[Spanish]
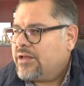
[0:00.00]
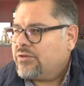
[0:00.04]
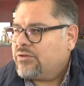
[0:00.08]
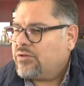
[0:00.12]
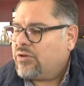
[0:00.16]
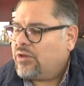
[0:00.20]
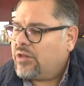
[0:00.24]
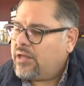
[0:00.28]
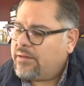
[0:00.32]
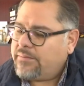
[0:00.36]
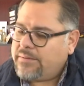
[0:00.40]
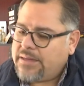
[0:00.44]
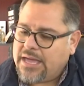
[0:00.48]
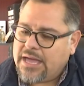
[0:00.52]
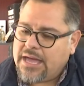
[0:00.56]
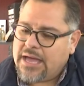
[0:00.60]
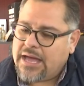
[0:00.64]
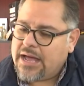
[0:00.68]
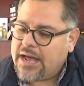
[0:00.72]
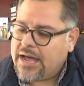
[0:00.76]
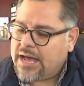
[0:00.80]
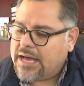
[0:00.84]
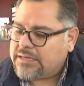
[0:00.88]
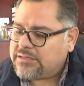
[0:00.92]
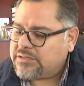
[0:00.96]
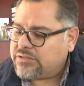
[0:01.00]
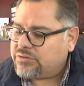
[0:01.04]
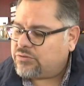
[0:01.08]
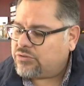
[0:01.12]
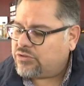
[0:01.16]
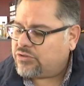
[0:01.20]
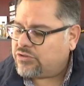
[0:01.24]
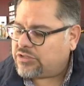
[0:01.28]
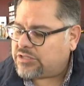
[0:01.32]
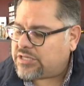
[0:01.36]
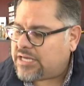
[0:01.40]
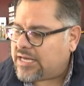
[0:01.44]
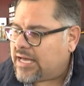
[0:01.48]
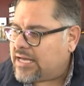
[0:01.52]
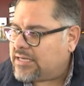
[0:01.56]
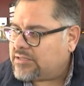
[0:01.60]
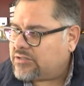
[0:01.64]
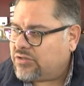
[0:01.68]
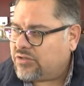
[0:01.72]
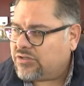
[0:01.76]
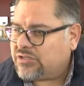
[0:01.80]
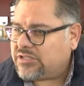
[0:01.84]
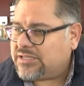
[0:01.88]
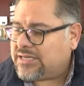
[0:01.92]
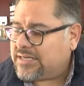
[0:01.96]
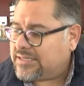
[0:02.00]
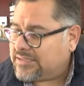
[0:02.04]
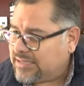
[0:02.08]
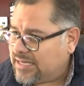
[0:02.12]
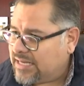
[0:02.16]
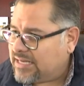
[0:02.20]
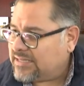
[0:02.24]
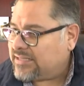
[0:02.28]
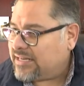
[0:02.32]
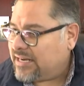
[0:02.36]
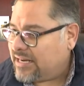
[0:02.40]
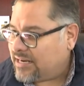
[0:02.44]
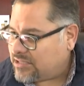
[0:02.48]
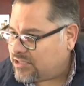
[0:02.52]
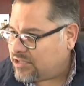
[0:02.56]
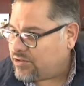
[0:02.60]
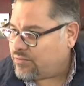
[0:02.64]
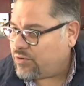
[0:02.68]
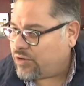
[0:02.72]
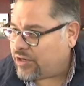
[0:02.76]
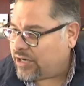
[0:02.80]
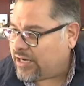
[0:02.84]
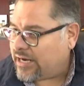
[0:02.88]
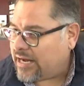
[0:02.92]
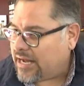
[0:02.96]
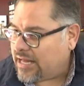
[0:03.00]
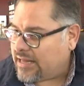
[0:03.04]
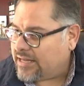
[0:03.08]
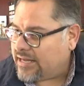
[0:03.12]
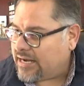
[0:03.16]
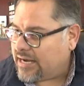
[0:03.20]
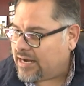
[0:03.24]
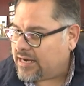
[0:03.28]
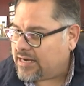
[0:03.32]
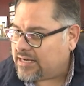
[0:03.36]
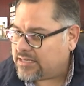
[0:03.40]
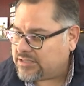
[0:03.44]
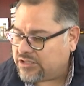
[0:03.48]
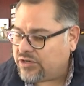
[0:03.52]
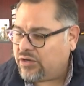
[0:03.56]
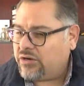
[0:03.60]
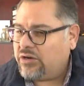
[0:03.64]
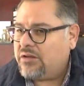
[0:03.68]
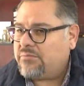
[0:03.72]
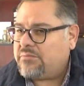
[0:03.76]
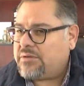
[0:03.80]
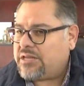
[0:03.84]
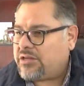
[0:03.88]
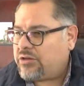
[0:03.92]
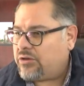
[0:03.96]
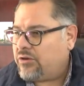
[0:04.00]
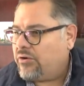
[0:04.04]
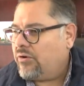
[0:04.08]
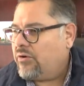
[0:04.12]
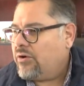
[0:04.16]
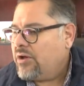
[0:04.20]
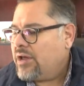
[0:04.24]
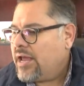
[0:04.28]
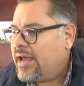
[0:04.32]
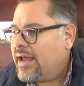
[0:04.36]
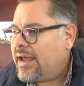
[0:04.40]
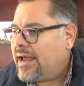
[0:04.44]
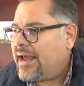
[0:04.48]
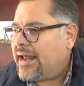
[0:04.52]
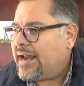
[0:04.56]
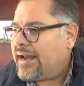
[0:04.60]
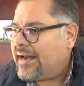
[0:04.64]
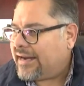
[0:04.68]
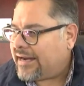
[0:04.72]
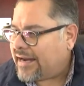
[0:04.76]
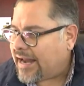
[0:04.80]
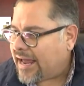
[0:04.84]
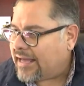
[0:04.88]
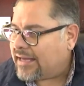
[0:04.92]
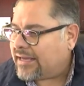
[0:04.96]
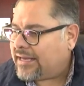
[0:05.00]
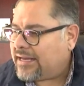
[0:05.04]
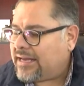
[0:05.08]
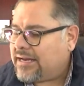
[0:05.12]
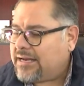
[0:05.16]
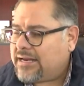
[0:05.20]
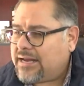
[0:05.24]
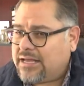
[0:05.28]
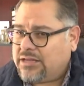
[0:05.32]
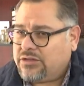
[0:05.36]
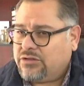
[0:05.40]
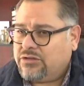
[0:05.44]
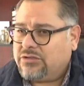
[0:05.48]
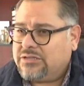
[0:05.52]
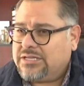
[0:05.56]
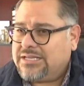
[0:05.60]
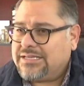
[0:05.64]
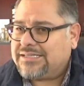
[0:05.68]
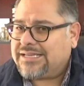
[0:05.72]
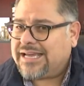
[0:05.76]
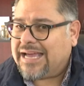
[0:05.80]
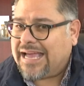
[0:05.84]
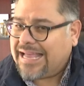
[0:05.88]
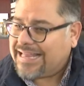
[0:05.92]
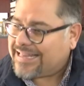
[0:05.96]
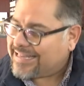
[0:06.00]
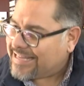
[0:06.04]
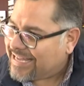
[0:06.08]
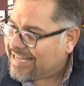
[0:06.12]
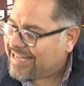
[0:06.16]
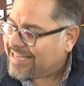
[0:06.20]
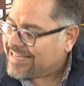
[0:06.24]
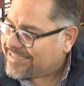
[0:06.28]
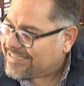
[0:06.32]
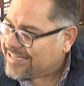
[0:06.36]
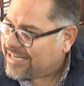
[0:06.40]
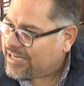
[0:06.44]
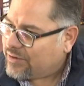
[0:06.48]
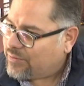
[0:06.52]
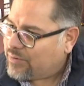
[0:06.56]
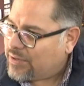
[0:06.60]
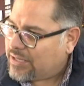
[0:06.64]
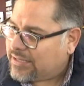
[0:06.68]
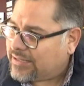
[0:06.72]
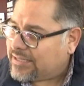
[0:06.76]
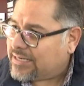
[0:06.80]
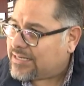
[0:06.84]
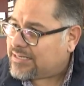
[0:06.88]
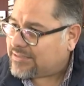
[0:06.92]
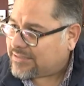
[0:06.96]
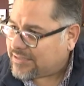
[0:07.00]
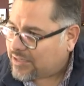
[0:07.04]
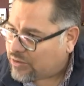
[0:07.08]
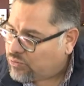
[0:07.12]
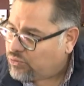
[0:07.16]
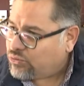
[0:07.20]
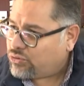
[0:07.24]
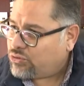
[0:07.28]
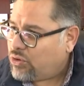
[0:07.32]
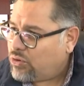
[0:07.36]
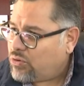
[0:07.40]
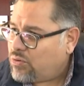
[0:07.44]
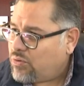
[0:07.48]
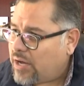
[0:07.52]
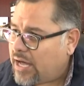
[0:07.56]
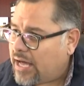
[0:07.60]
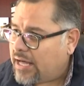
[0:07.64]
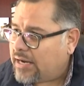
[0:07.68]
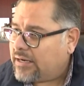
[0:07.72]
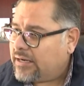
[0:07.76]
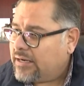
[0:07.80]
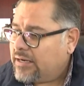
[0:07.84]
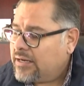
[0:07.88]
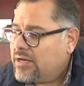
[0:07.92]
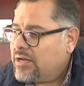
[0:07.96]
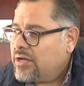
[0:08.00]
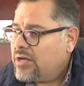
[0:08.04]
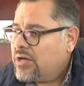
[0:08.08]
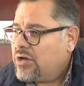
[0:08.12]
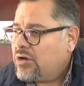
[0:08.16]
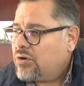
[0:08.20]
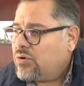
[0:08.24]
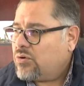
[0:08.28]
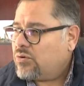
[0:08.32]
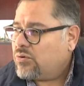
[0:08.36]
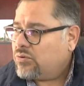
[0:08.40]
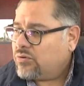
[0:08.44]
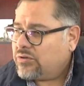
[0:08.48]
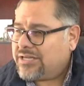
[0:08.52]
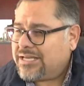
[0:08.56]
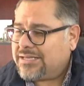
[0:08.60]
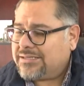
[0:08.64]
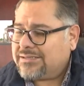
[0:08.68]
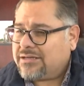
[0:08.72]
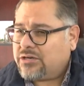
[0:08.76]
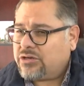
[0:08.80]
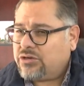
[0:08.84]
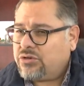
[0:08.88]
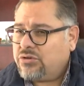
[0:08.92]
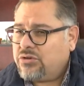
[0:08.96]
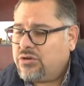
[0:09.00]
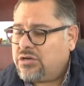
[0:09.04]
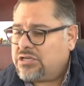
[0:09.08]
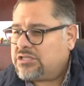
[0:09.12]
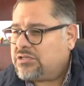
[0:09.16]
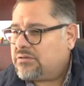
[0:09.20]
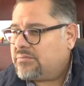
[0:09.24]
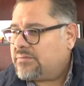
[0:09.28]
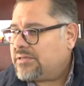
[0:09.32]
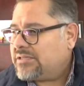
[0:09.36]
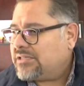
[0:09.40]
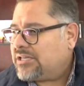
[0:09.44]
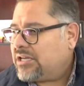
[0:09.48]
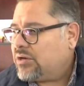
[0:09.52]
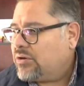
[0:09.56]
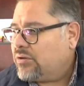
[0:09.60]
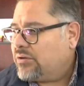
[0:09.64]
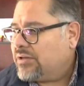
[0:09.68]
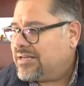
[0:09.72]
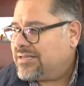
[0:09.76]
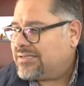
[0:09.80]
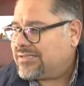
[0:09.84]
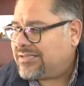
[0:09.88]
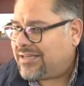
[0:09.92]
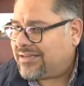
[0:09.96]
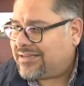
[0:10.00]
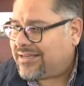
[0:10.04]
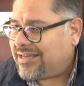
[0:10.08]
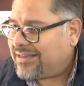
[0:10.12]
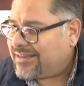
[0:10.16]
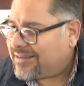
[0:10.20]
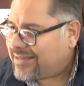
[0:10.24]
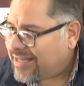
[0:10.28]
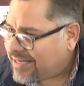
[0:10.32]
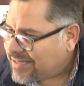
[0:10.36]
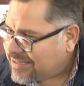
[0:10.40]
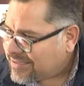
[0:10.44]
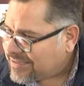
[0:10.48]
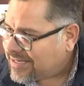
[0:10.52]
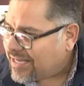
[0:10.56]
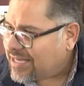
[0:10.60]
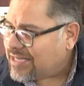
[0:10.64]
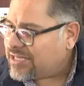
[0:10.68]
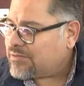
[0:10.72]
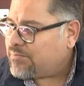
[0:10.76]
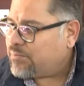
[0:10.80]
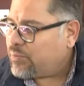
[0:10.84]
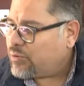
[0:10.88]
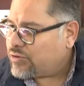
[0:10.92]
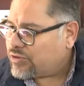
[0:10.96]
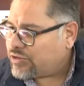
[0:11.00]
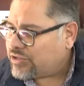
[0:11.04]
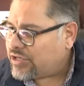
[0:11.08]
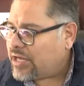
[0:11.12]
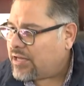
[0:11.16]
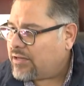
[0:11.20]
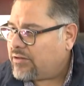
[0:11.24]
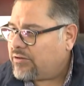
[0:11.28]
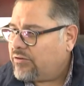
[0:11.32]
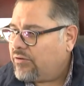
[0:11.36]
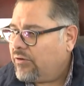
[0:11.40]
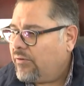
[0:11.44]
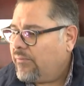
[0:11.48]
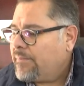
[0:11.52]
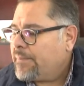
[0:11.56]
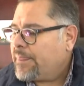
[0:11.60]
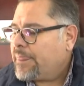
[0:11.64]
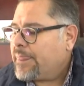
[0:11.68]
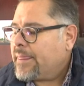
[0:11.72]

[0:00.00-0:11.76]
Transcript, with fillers: Todavía hace unos días, dos, tres días, el Archivo General de la Nación emitió el ranking en donde Zacatecas se encuentra en segundo lugar con un desarrollo archivístico del 76%